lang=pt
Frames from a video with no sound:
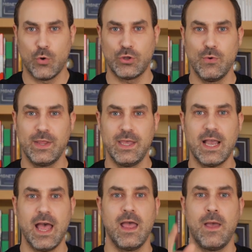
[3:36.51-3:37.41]
Curtiu a
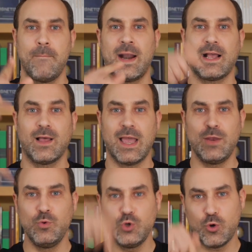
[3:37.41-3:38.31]
dica? Marca alguém
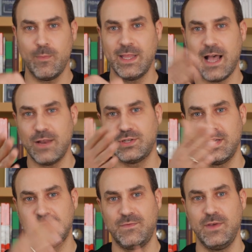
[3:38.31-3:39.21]
nos comentários
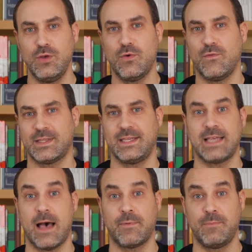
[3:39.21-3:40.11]
desse vídeo que você
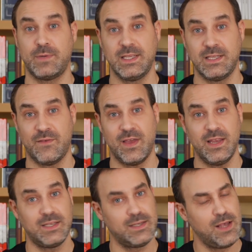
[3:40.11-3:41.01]
sabe que precisa ver
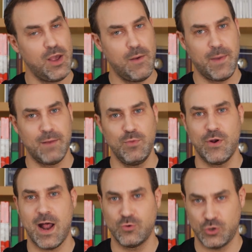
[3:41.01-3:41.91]
isso para
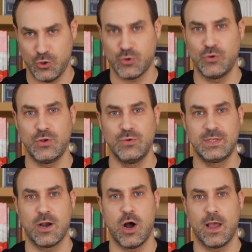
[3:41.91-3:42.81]
melhorar os seus
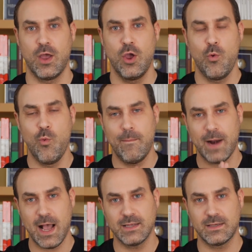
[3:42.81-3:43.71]
conteúdos agora. Um
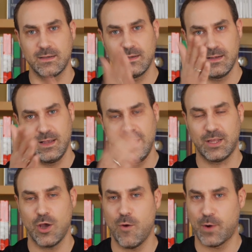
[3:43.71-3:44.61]
abraço e
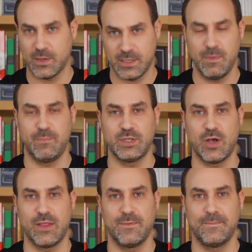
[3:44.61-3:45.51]
até ao próximo episódio.